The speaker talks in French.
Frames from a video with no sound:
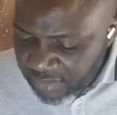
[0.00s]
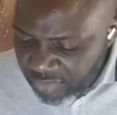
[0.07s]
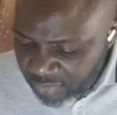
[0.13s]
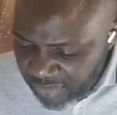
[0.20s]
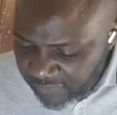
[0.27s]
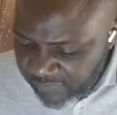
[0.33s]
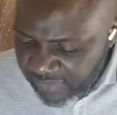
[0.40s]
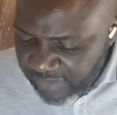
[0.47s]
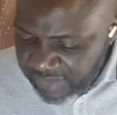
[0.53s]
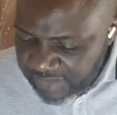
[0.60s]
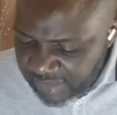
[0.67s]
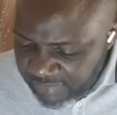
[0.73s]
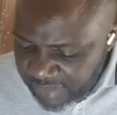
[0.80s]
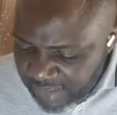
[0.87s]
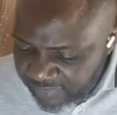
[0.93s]
tu invites
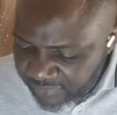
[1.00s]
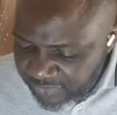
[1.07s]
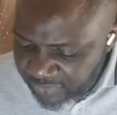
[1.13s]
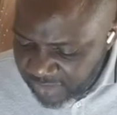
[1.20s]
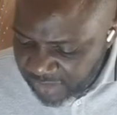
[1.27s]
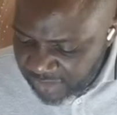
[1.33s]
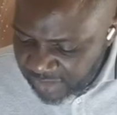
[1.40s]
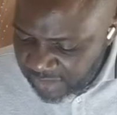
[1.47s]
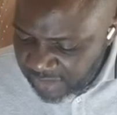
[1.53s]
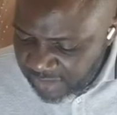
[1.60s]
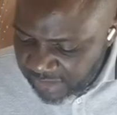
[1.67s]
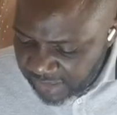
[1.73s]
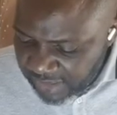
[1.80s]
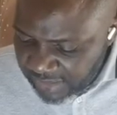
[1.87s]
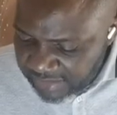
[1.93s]
des amis à venir
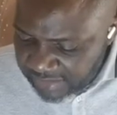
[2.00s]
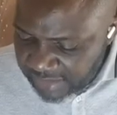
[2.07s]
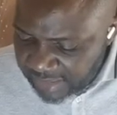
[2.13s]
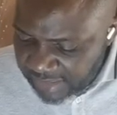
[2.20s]
et à,